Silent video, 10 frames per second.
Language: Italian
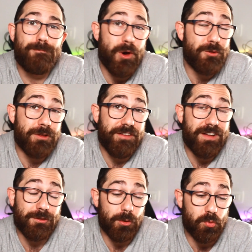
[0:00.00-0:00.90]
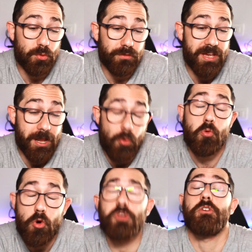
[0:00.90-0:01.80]
e, poi non hai fatto il tuo dovere. Un
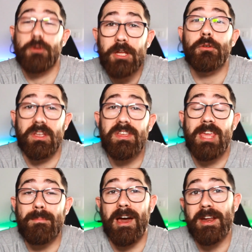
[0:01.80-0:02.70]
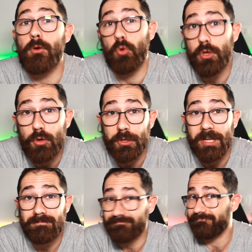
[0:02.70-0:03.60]
coglione lo devi chiamare
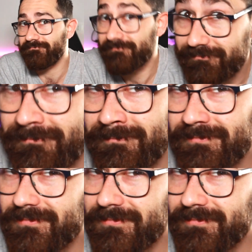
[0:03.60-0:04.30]
coglione. Mm?